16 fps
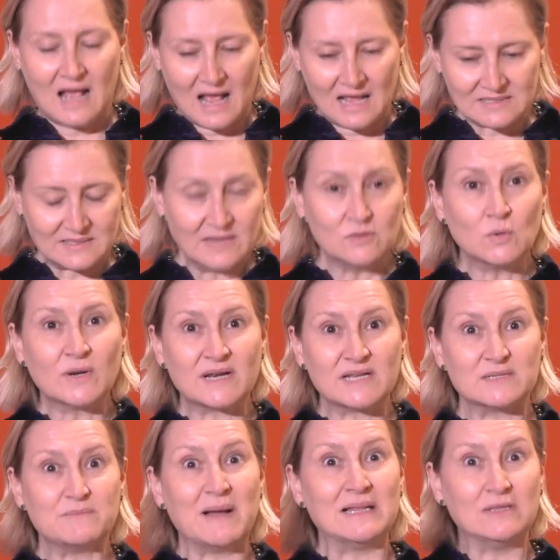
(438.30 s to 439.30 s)
asiento y
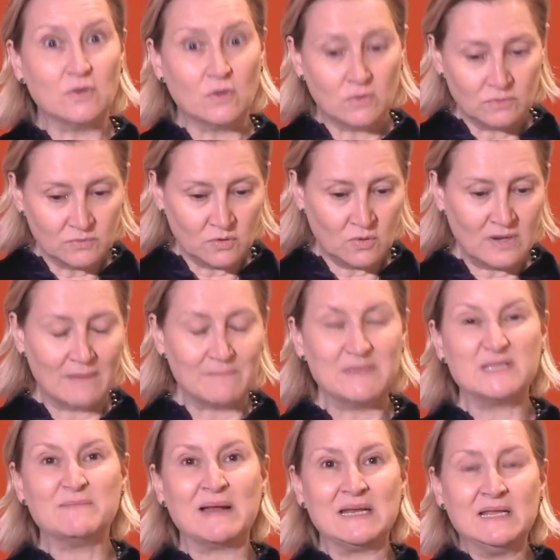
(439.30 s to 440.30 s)
respaldo, la
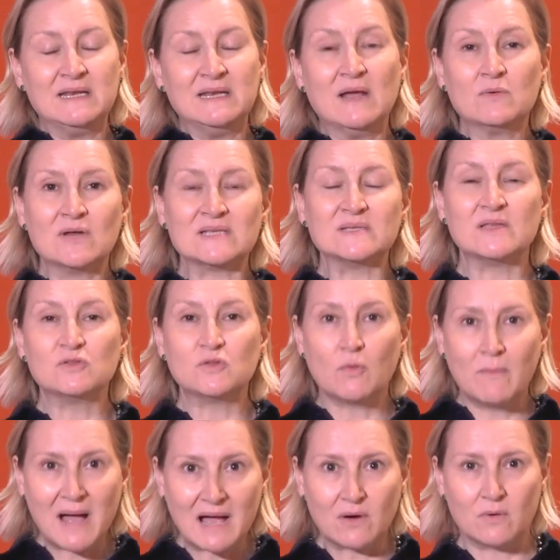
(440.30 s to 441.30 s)
misma línea, un
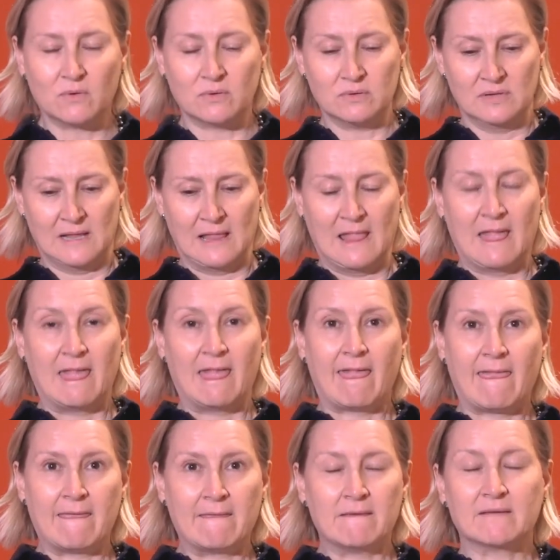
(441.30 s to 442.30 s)
asiento bajo,
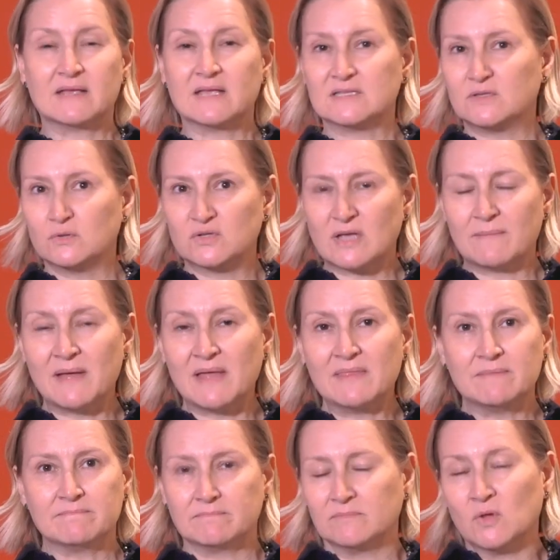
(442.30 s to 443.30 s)
eh, que se usaba
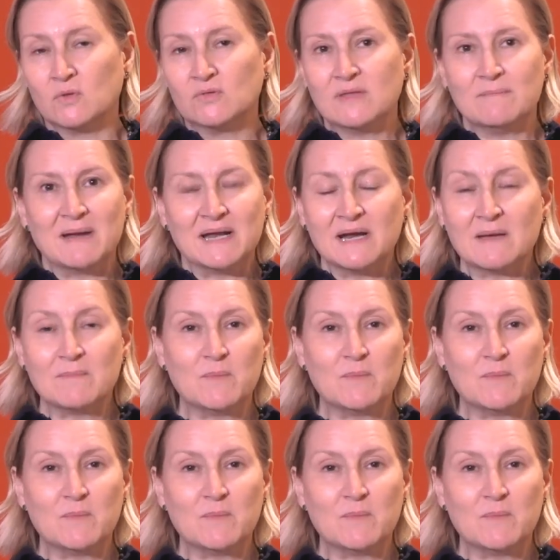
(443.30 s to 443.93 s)
¿no? de manera